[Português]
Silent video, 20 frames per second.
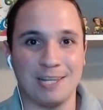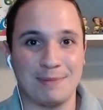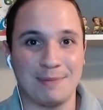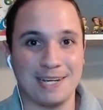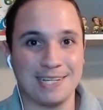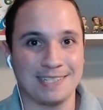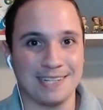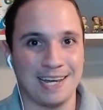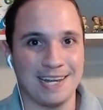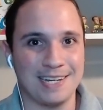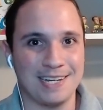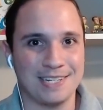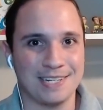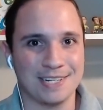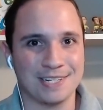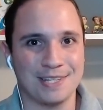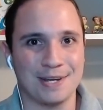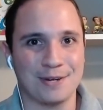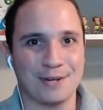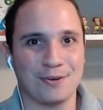Mas antes
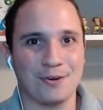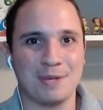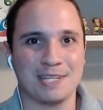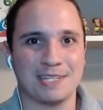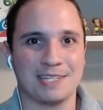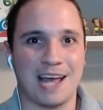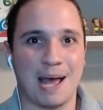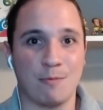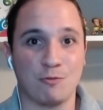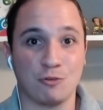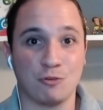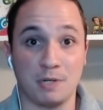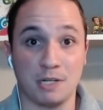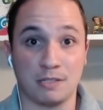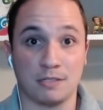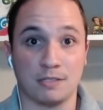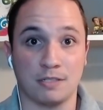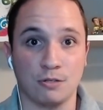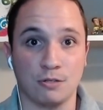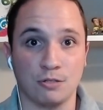de começarmos,
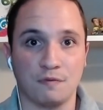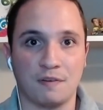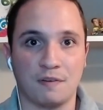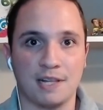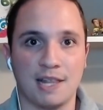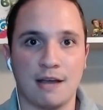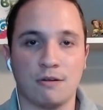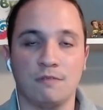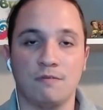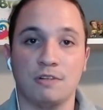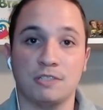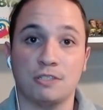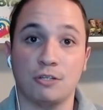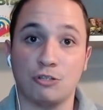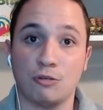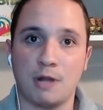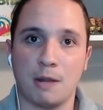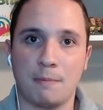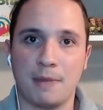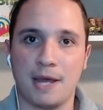preciso falar com você
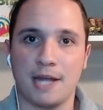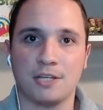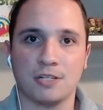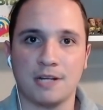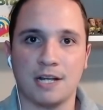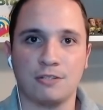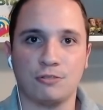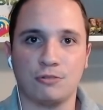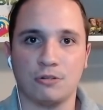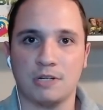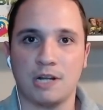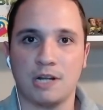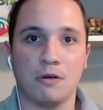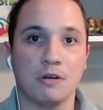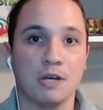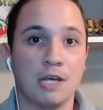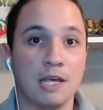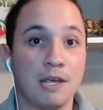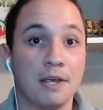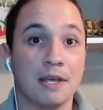sobre a Bet
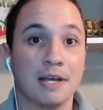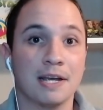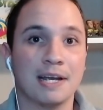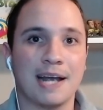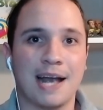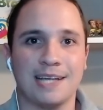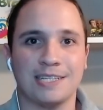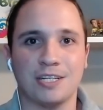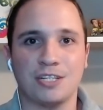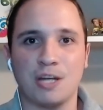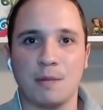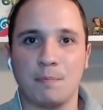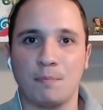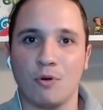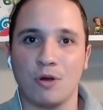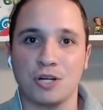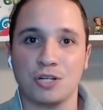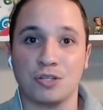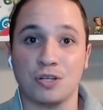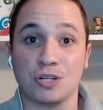Nacional, casa de
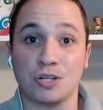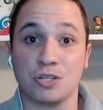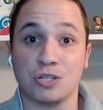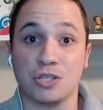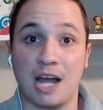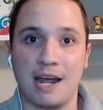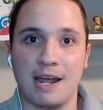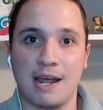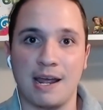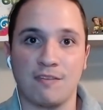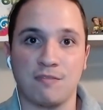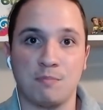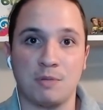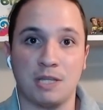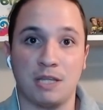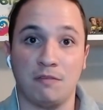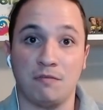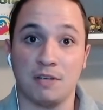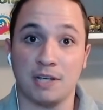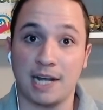apostas da FBTV.